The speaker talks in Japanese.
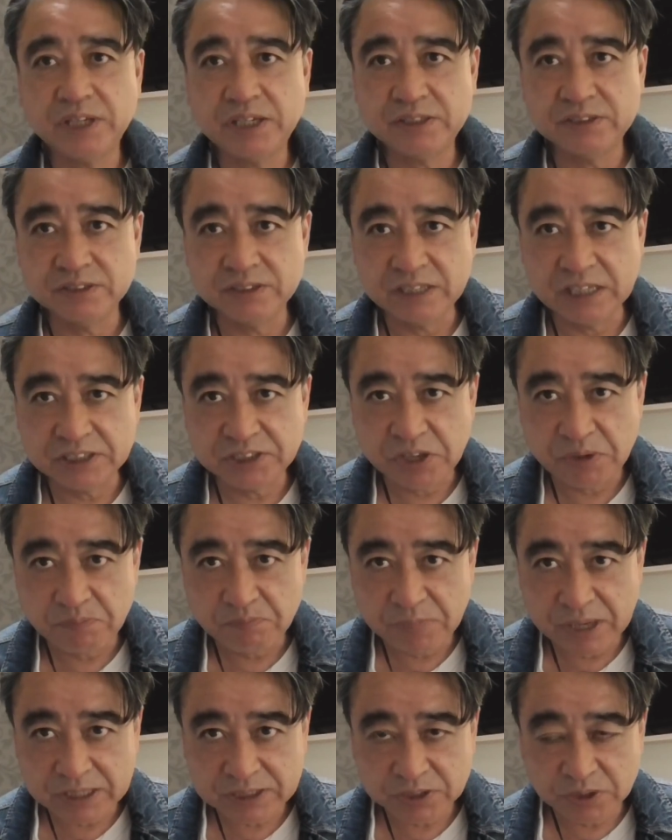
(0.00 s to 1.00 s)
木君が
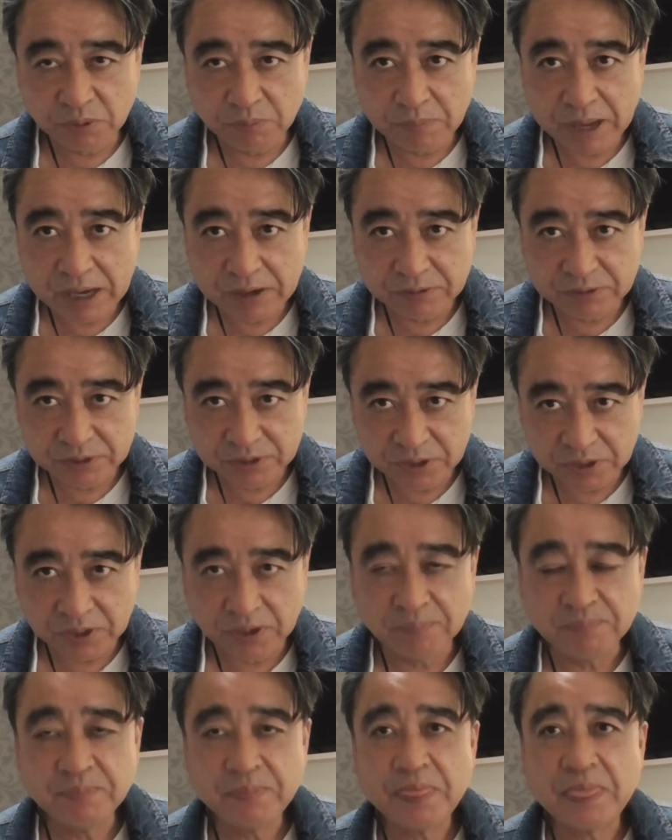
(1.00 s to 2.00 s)
先発のマウンド
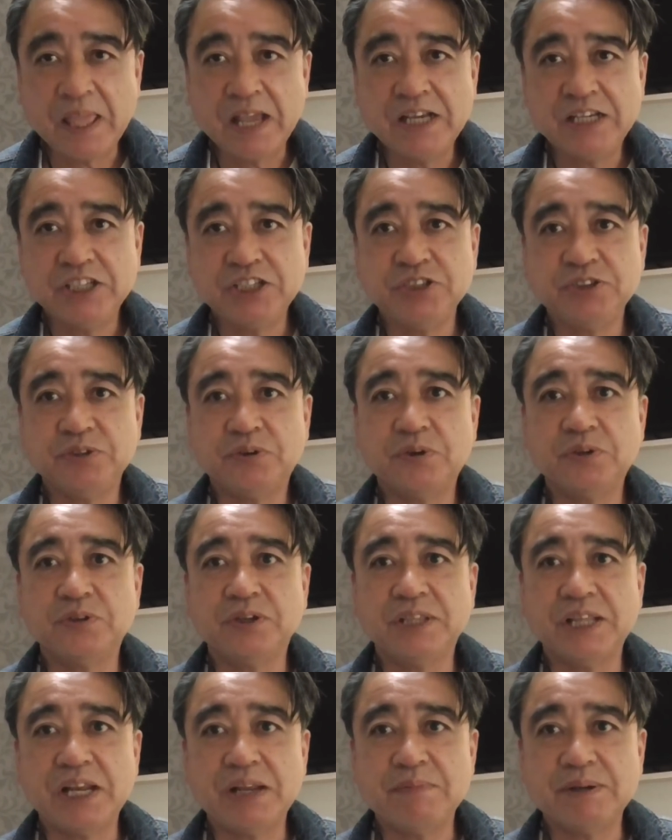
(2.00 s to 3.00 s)
というこ
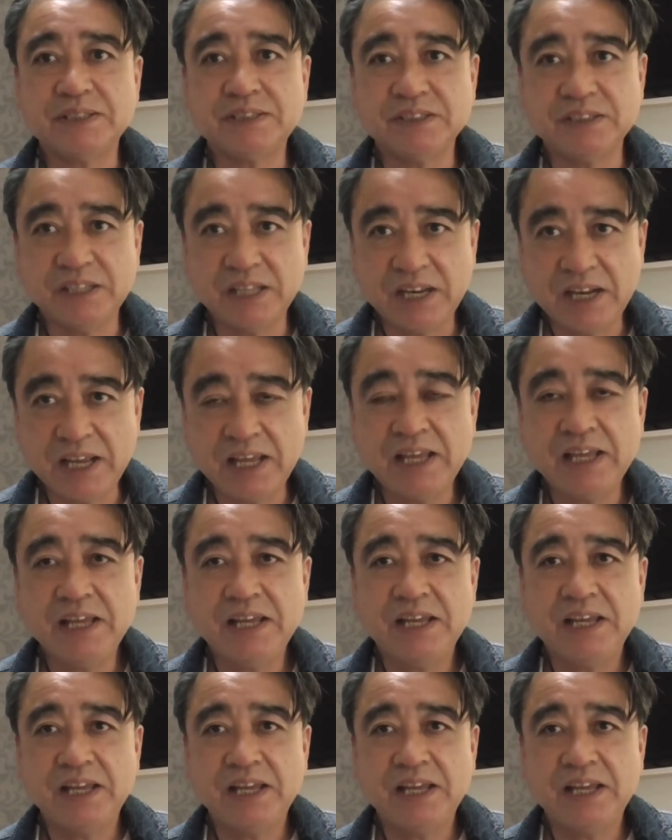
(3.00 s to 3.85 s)
とになりますんでね。